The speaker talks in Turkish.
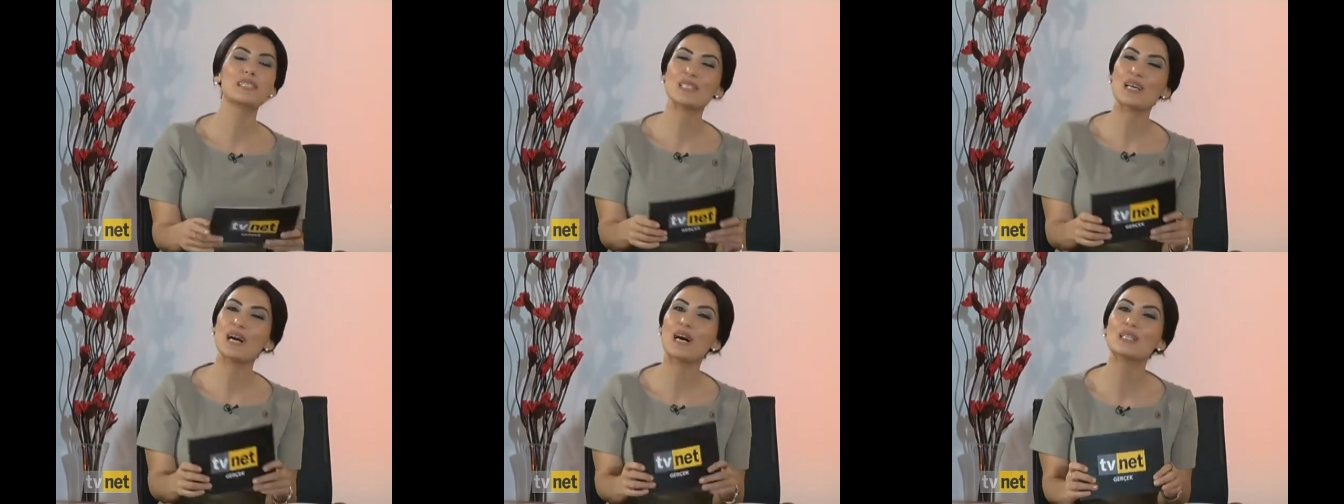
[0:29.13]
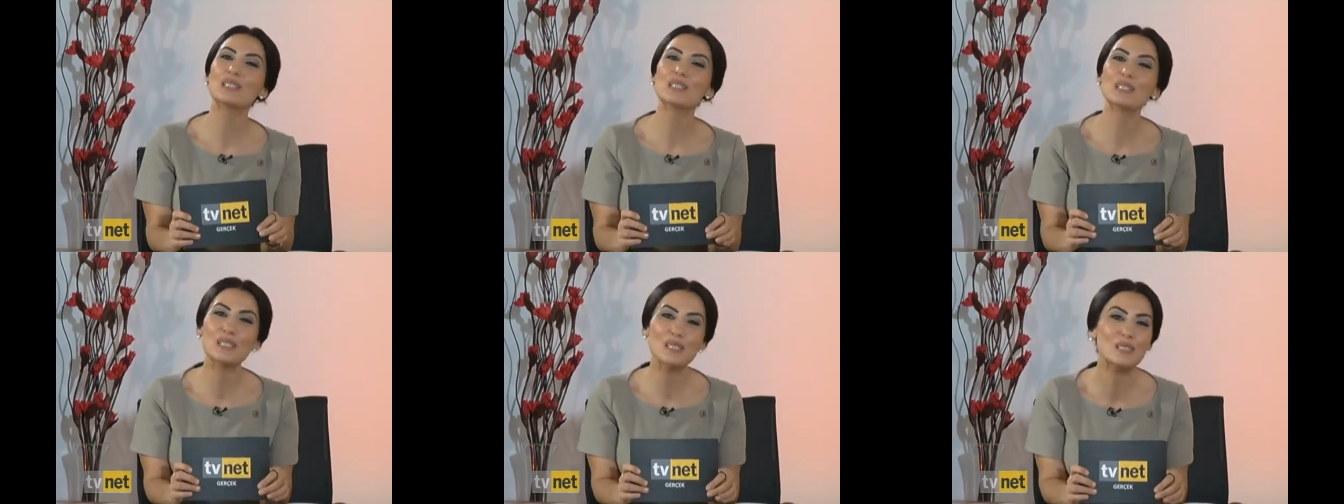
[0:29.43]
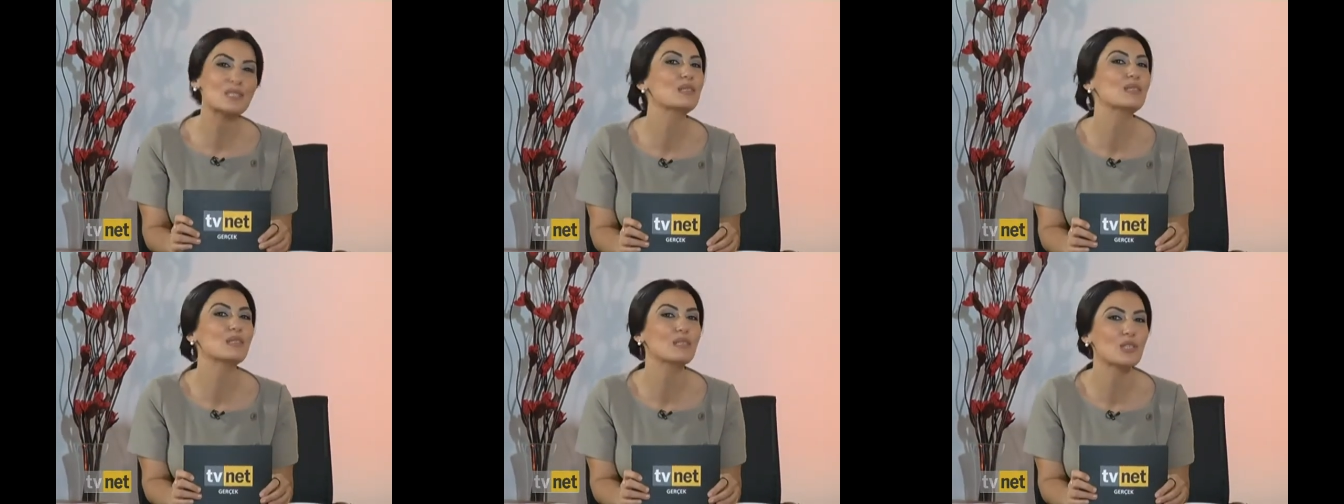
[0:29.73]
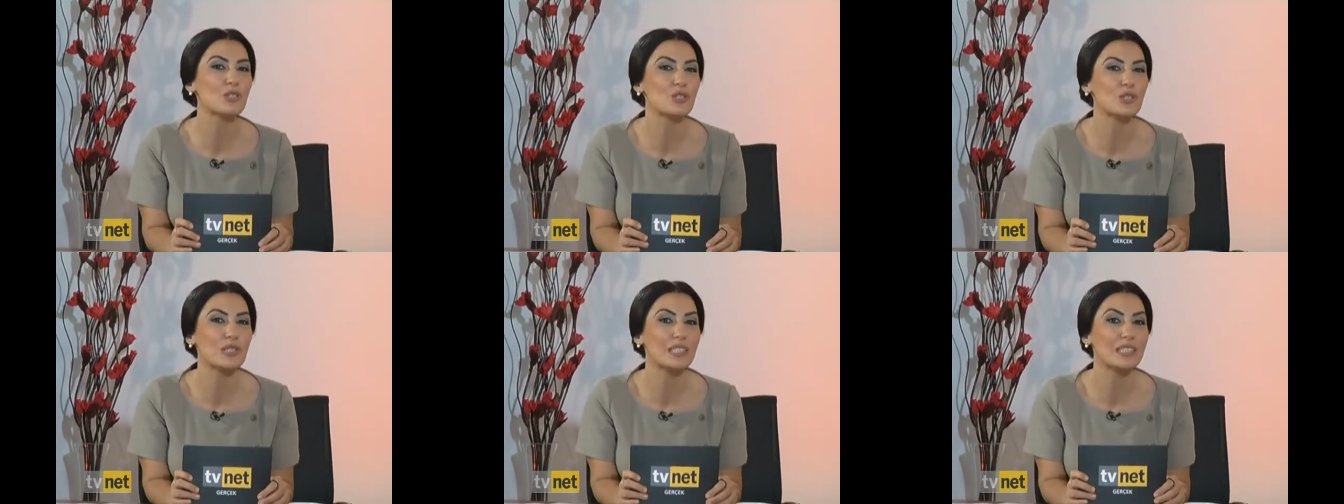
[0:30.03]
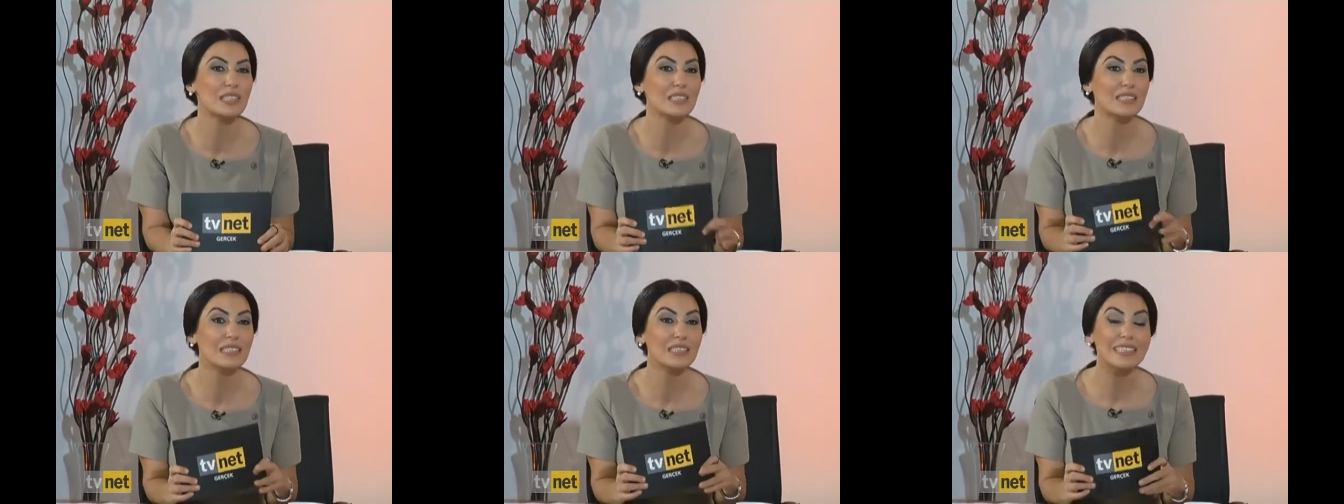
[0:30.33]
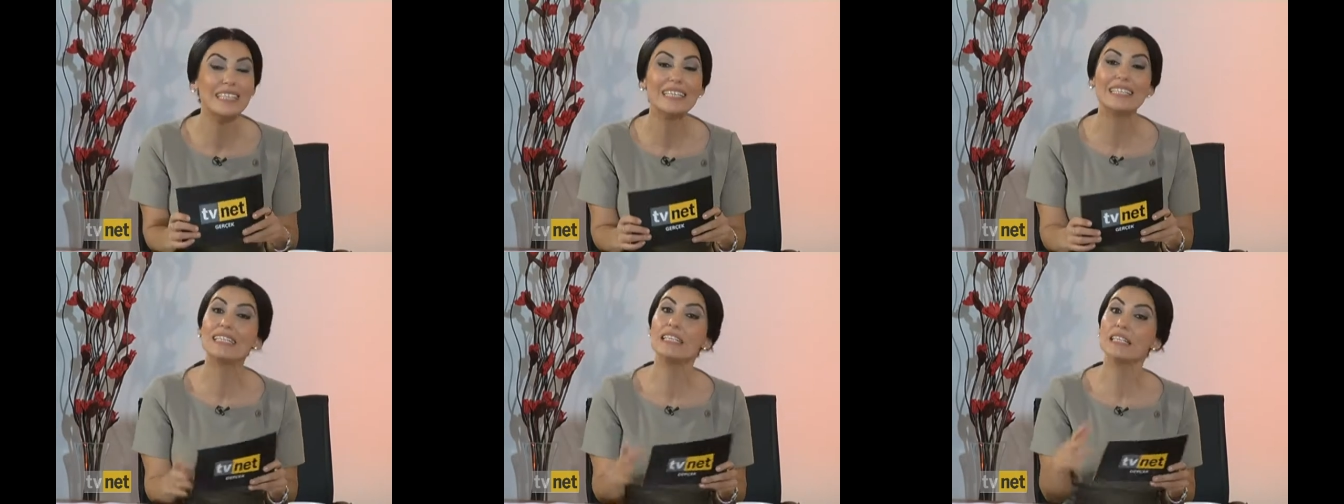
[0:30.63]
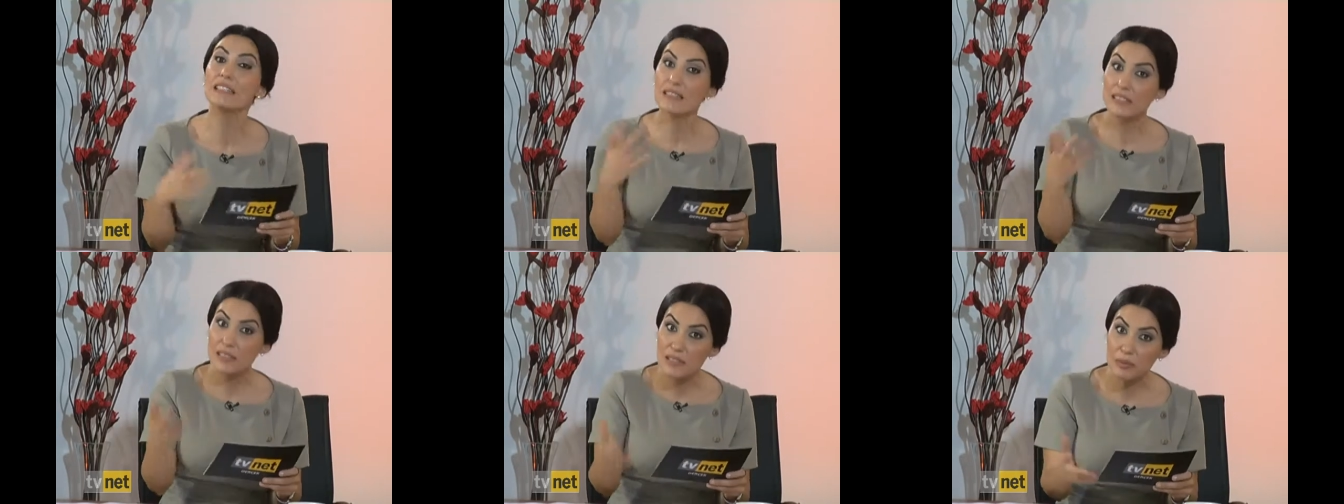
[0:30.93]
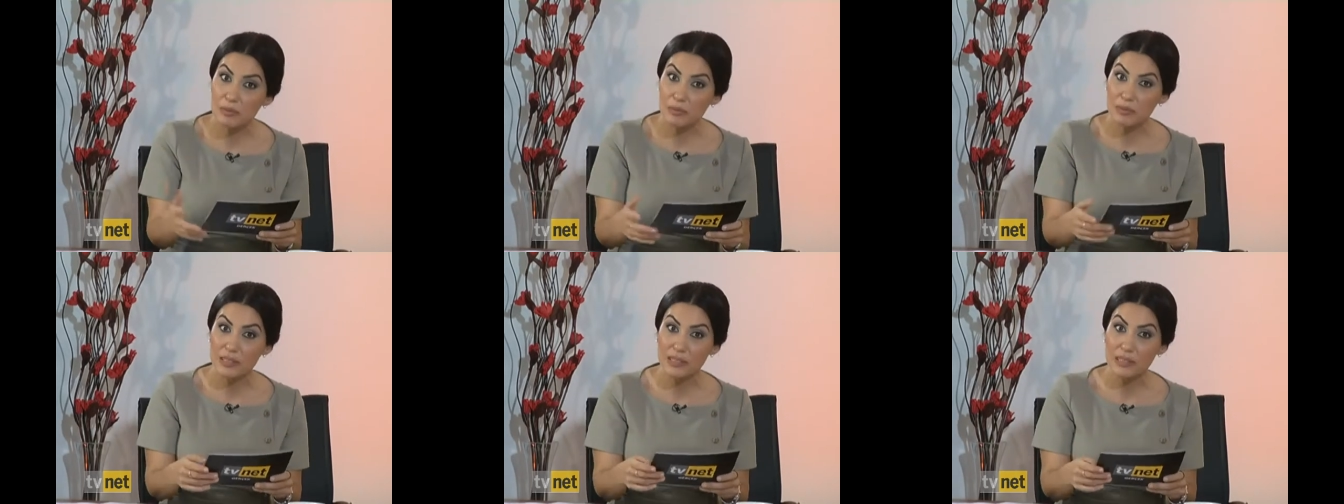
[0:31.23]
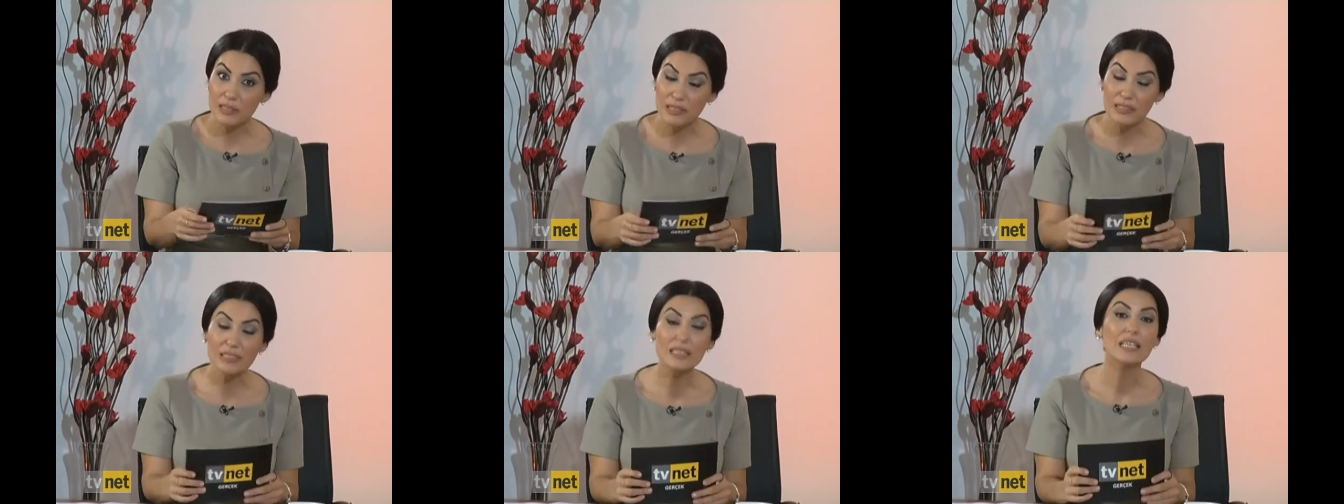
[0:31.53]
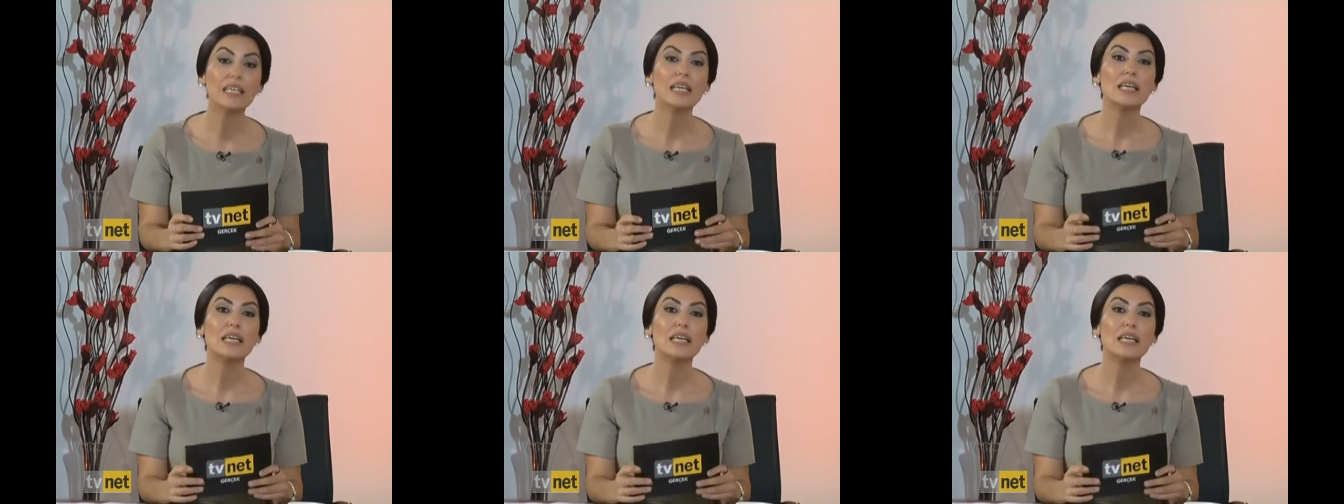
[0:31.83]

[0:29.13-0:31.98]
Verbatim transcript: sağlık stratejilerini, yeni yatırımları